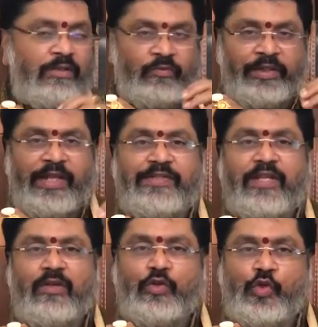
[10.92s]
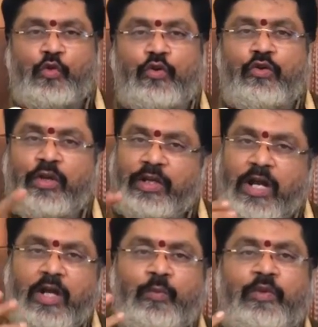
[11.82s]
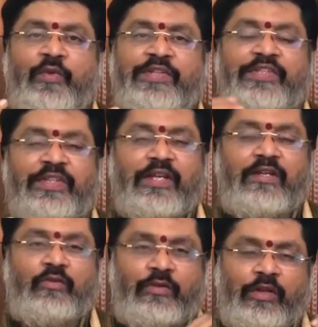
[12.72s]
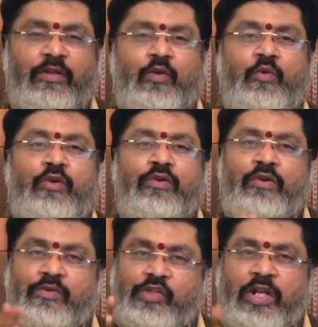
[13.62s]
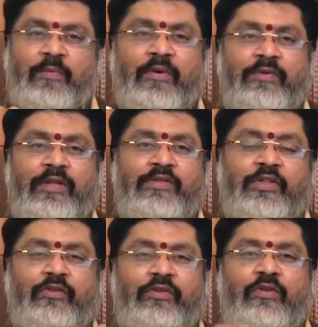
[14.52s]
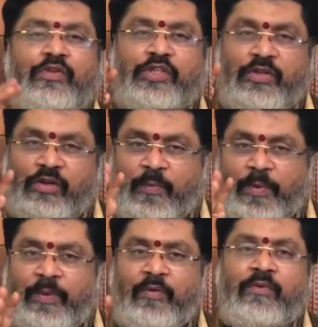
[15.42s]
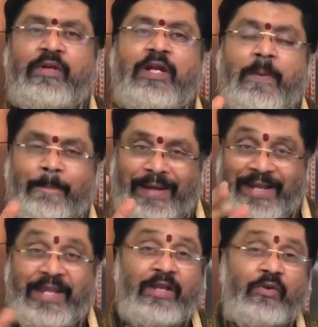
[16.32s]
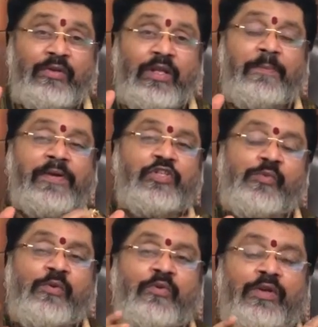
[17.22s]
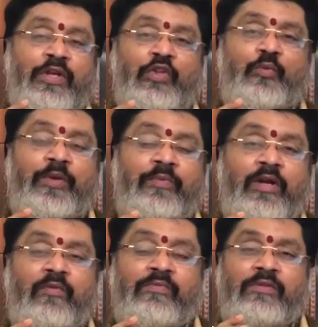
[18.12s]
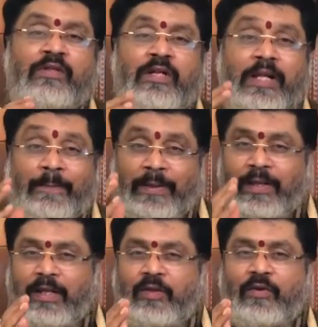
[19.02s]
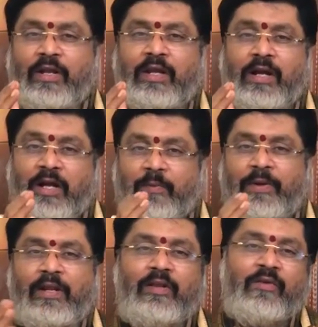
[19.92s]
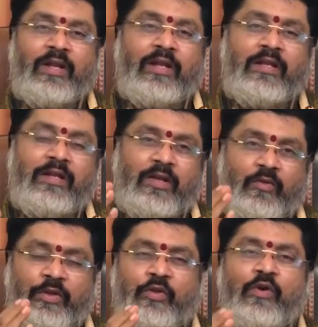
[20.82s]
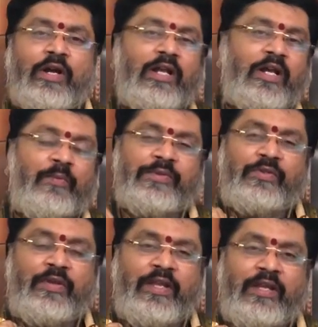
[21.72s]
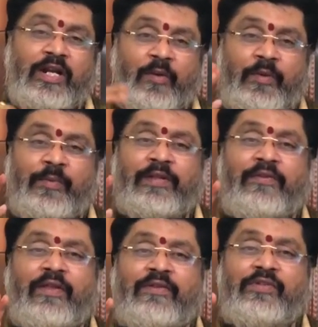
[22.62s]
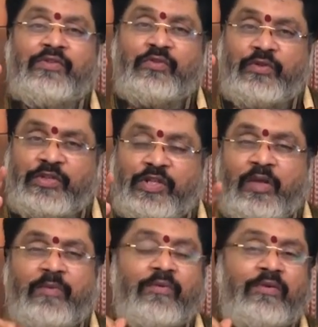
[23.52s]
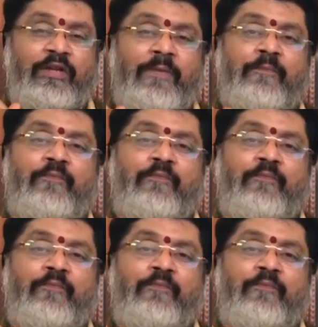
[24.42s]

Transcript: ద్వితీయ స్థానంలో శుక్రుడు ఉండడం ఇంకా అద్భుతమైన స్థితి తృతీయంలో గురుడు ఉండడం చాలా బాగుంది చతుర్థంలో శని యొక్క ప్రభావం బలహీనంగా ఉంది పంచములో ఉన్న కేతు ప్రభావము పిల్లల ద్వారా ఆడపిల్లల ద్వారా కొన్ని యోగాలు కనిపిస్తున్నాయి గణపతి మంత్ర సాధన చేస్తుంటే చాలా బాగుంటుంది